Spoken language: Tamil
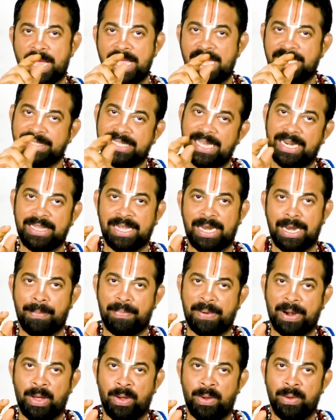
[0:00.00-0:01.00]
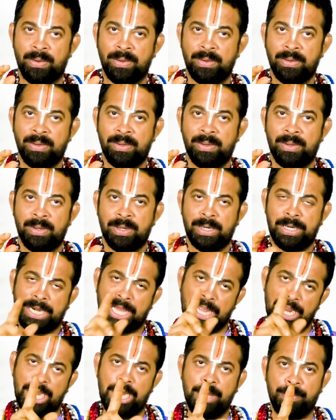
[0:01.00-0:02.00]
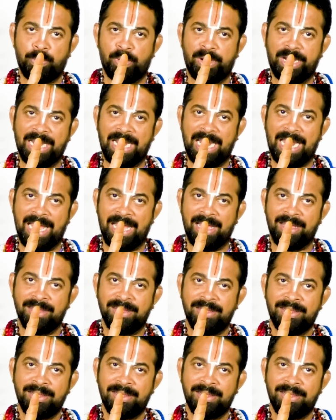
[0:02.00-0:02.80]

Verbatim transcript: ரூபாயா இல்ல பணம் டெய்லி போடுறீங்கல்ல